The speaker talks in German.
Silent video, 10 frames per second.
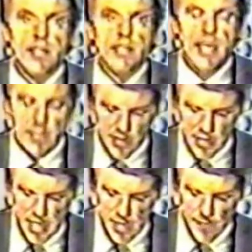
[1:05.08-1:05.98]
die
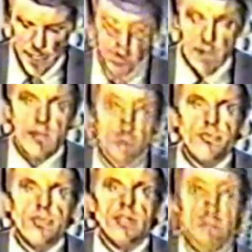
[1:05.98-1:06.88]
Angst haben
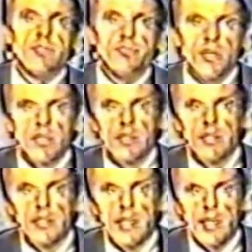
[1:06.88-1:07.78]
vor den Folgen
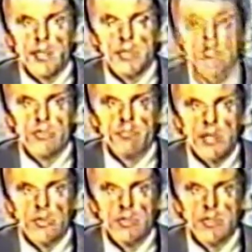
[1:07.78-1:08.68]
der
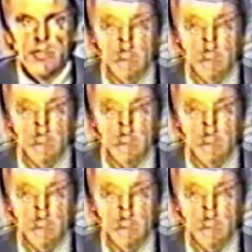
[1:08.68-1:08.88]
Herrenmenschenparolen.